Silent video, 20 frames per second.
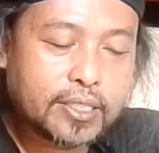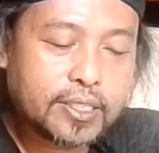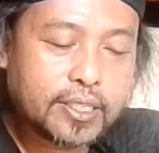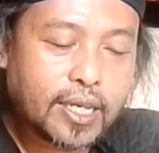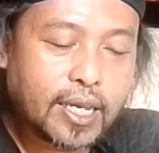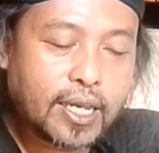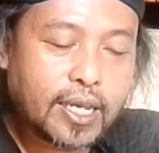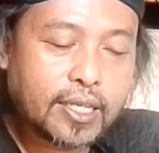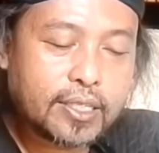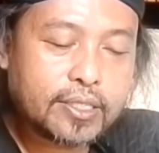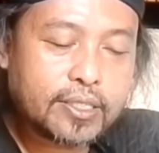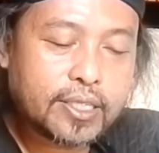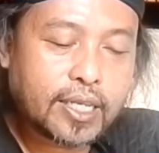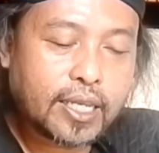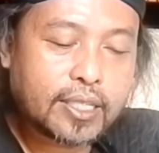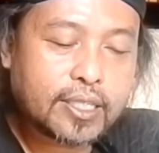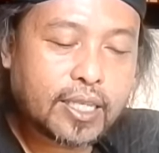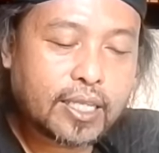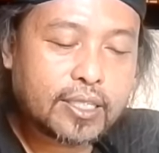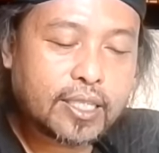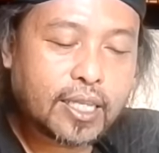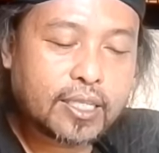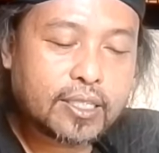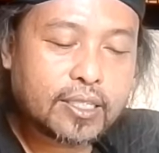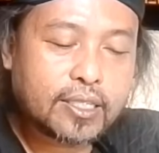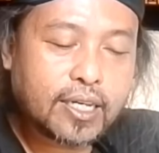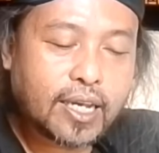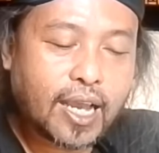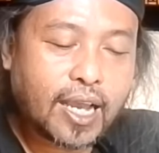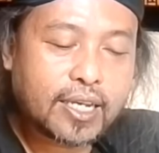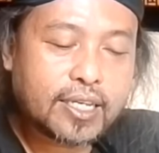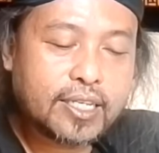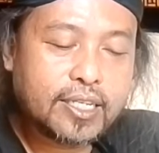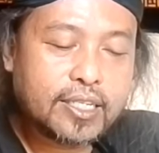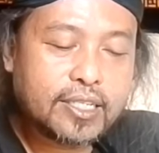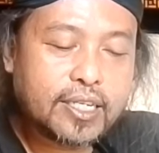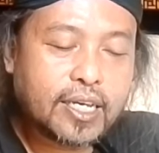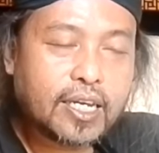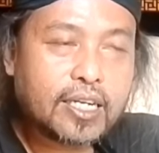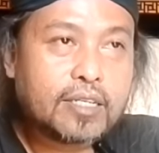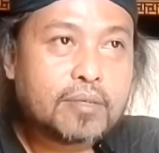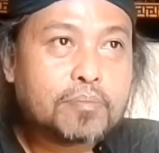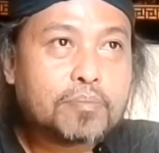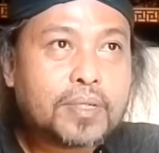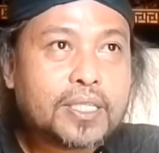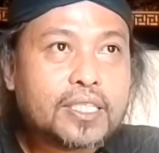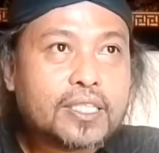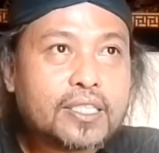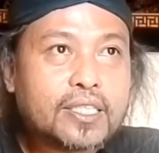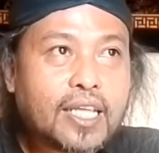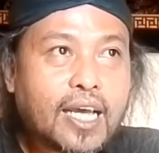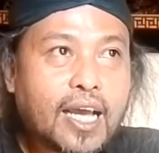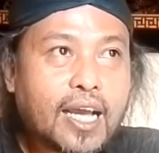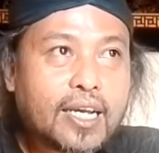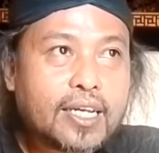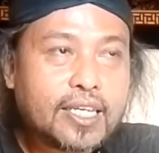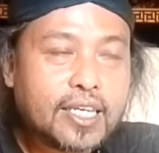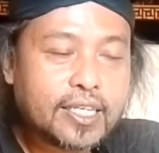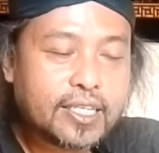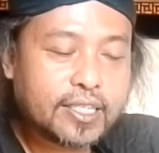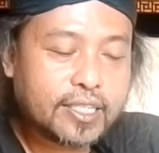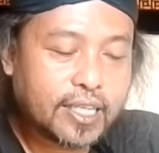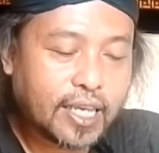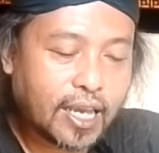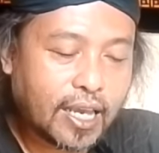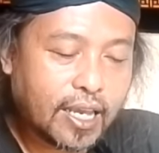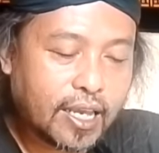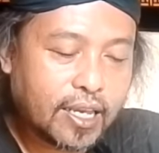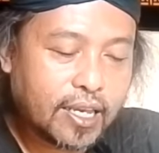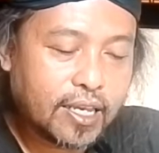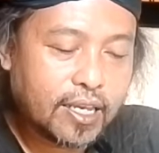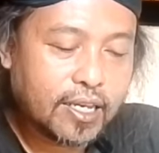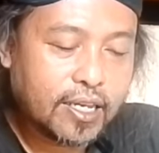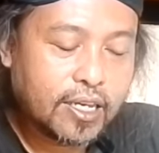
baca catatan kaki dari pentahkiknya.